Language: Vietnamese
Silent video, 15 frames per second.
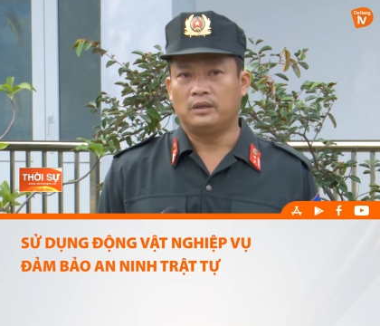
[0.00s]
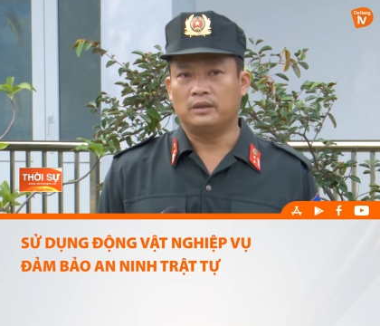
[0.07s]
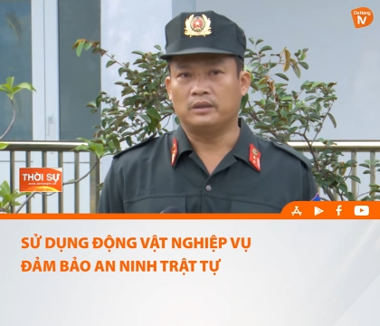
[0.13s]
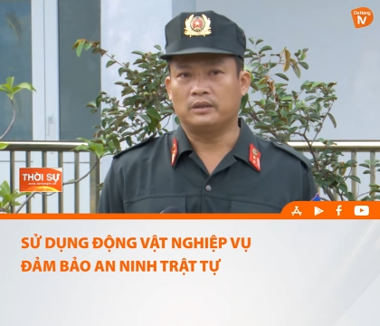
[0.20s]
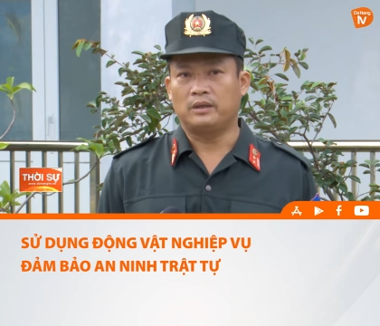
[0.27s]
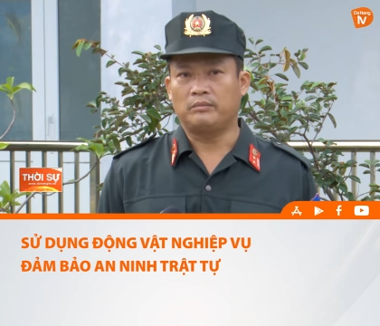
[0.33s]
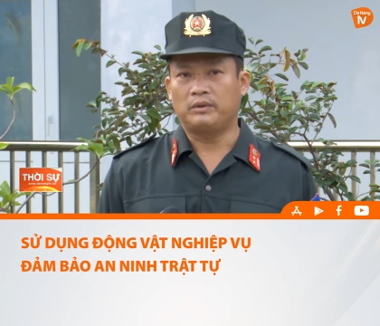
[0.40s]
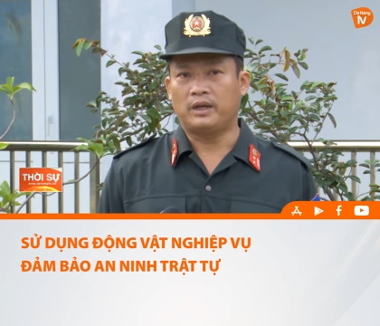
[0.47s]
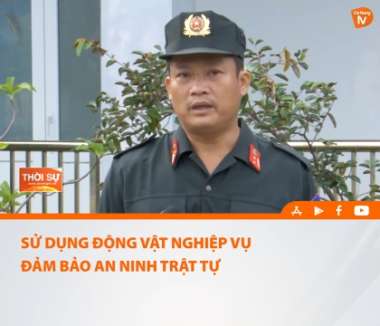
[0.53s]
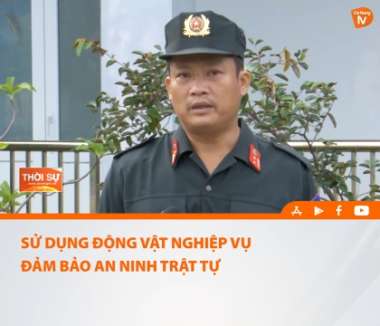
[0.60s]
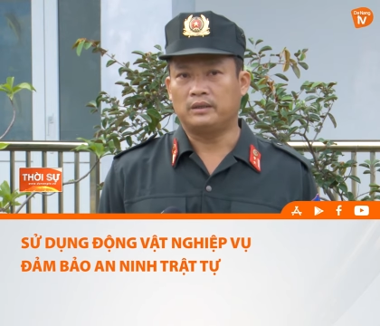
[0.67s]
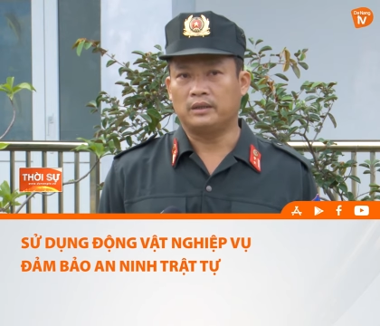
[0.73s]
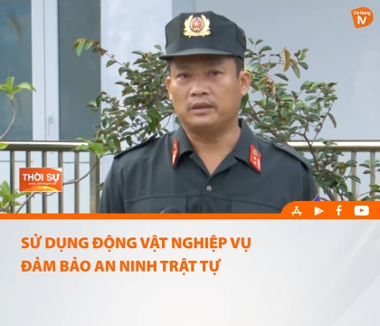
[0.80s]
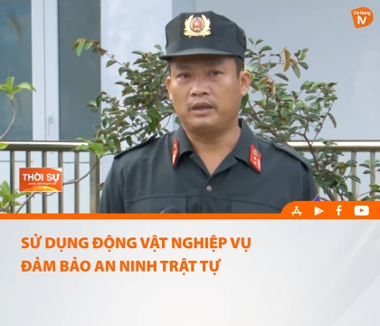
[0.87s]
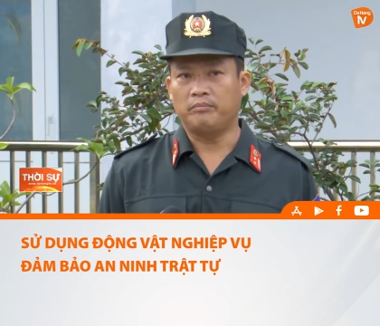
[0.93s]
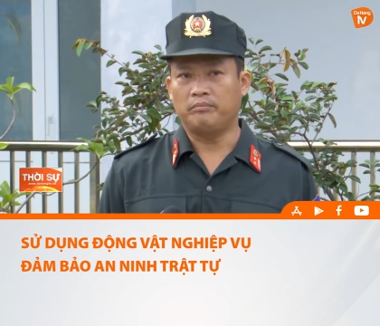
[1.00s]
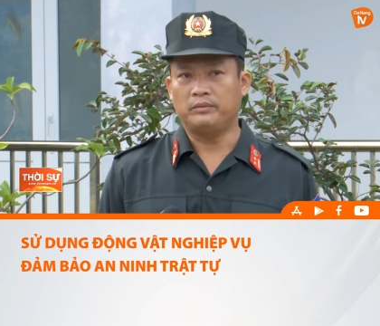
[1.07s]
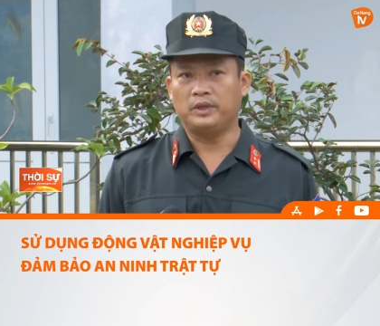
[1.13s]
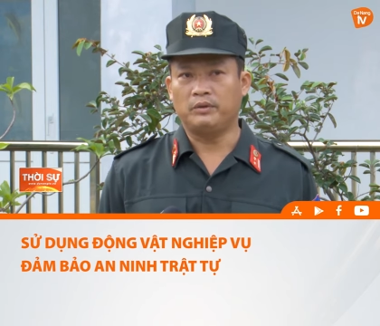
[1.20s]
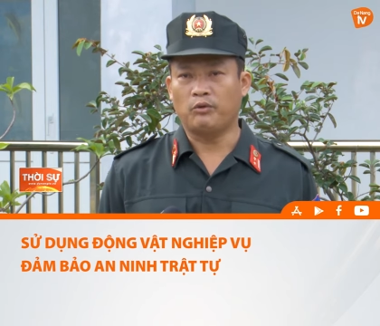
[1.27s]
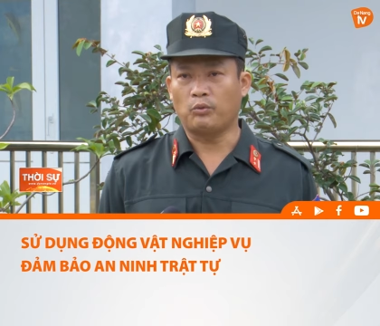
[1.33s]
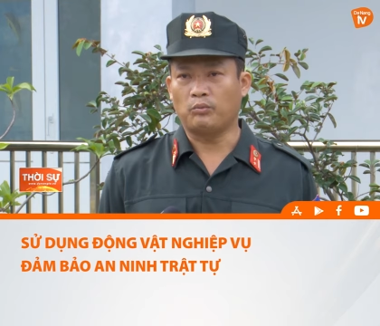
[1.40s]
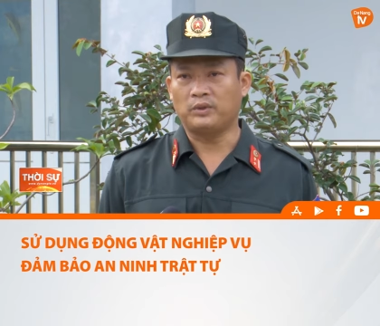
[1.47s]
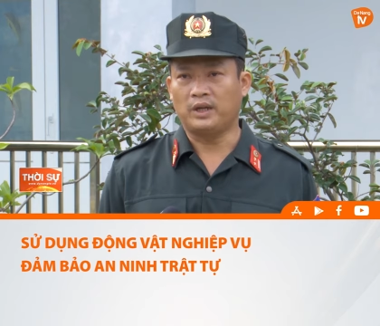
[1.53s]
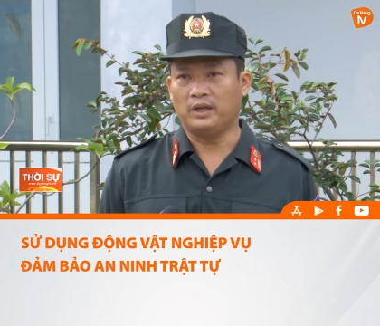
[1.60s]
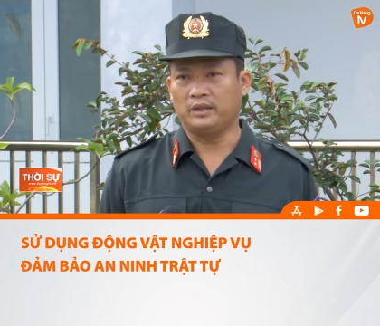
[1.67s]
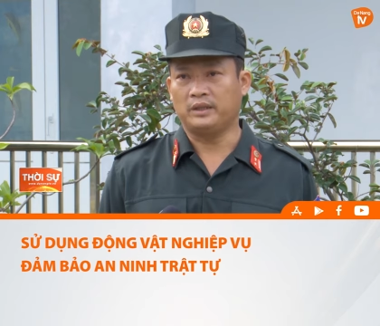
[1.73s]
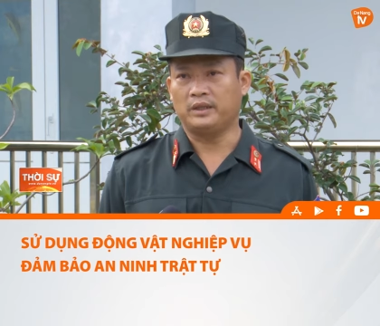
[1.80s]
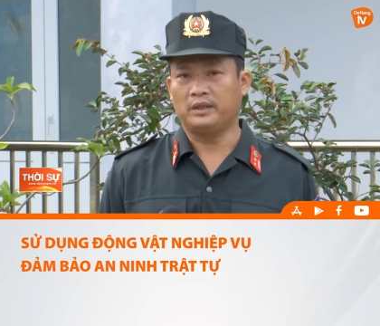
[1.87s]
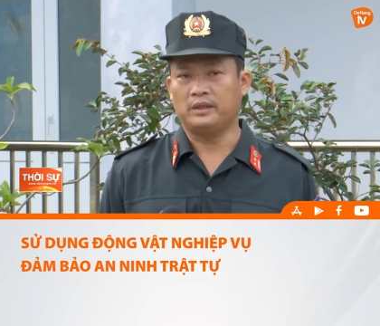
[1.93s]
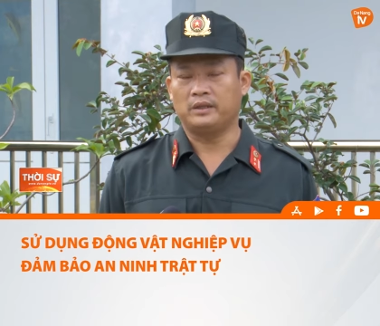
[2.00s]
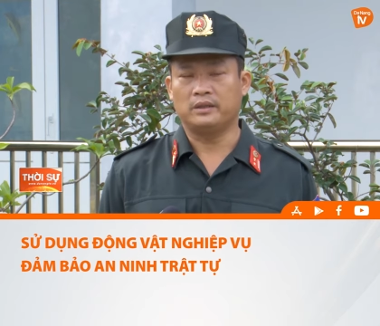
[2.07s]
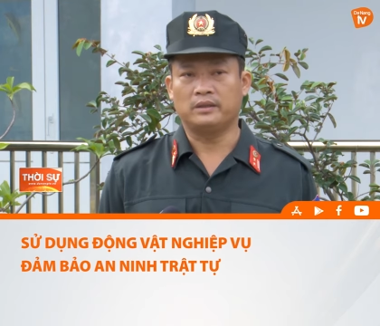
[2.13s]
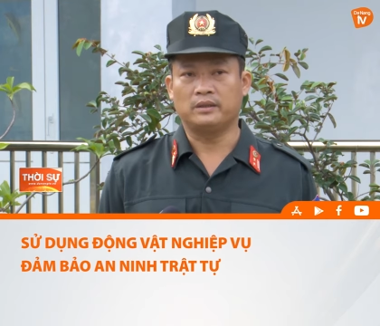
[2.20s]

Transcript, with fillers: ừ, tham gia trực tiếp nhiệm vụ công tác thì